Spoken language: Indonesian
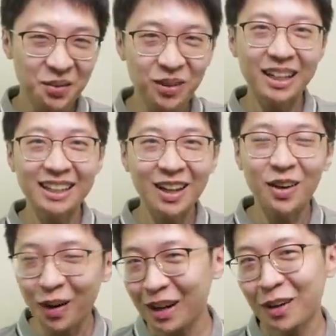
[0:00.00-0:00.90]
buat yang
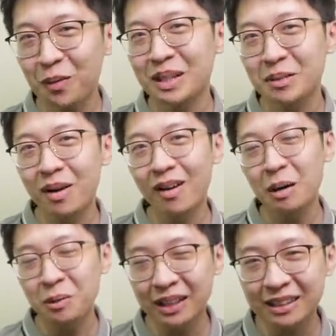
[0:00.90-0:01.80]
tahu kalian komen di
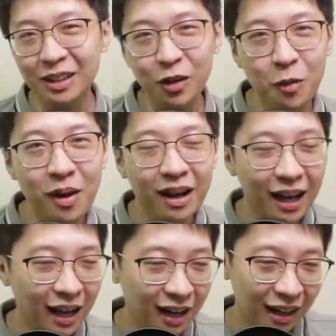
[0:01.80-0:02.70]
bawah mungkin ntar gue
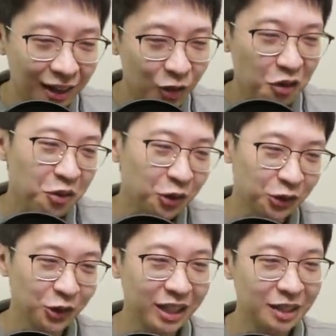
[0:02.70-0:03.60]
bakal gue
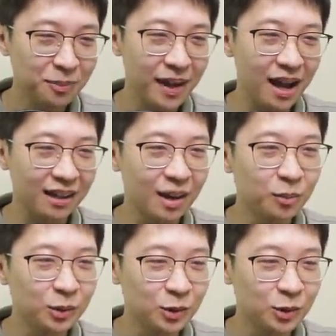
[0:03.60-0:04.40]
foto ini piagam